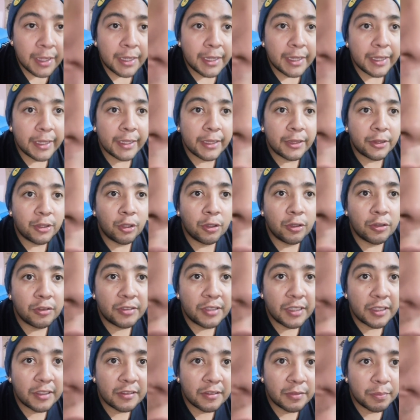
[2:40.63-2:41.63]

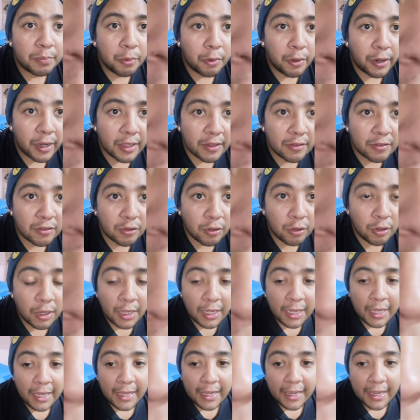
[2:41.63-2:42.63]
Entonces, por eso
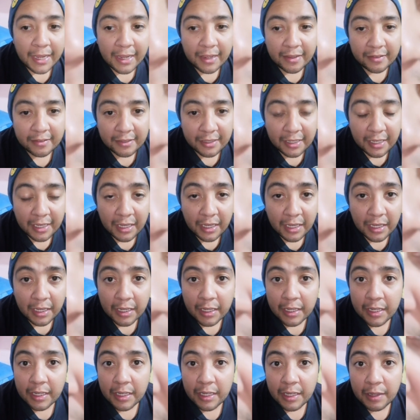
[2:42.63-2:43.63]
es
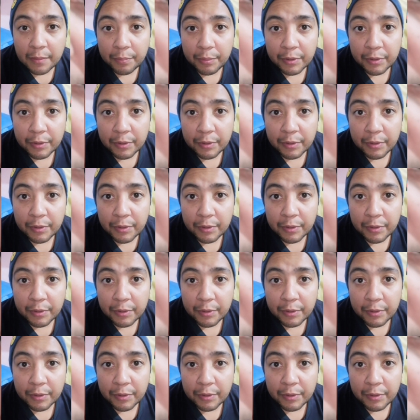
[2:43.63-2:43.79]
que eh,